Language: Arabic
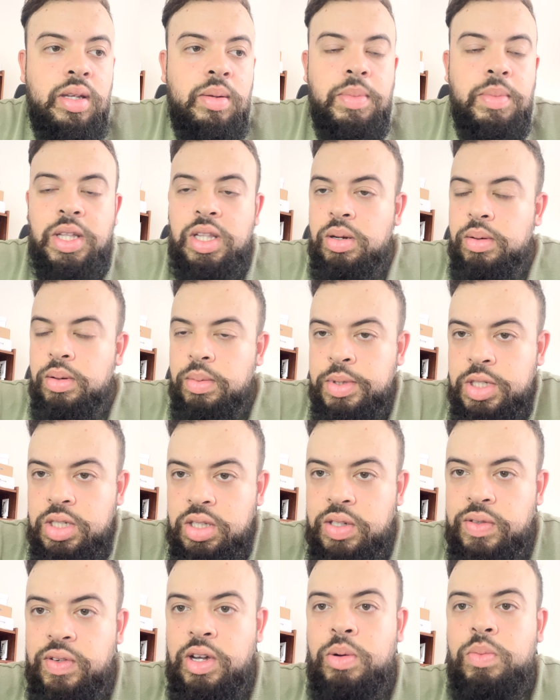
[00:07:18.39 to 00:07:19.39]
بعدا باش
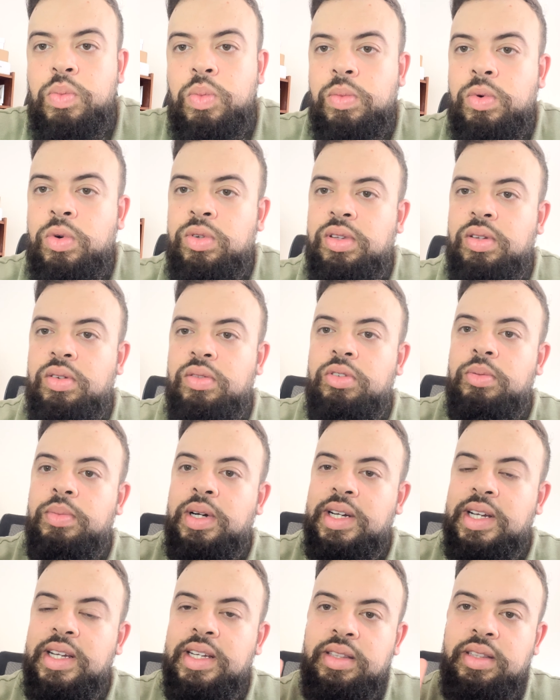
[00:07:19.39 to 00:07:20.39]
نتفاهموا مونسيون في
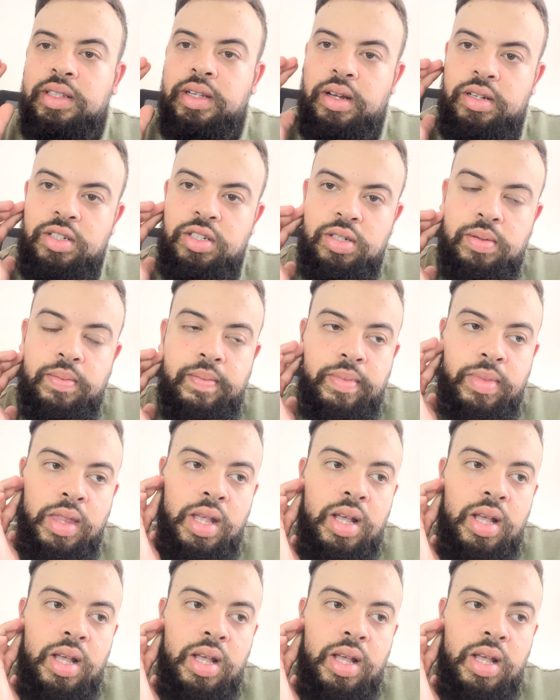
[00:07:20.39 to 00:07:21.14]
الباك هي 12